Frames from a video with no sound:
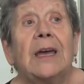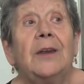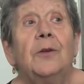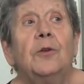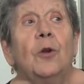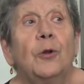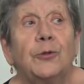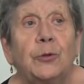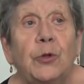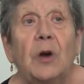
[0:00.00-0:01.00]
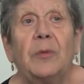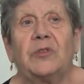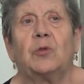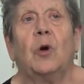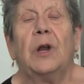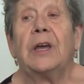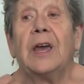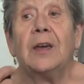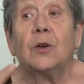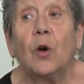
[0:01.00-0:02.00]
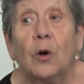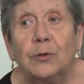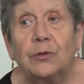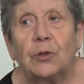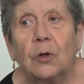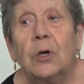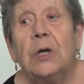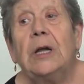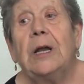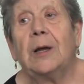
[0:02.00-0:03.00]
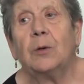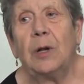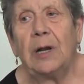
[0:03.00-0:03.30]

che noi non lo studiamo a scuola, che è contro la,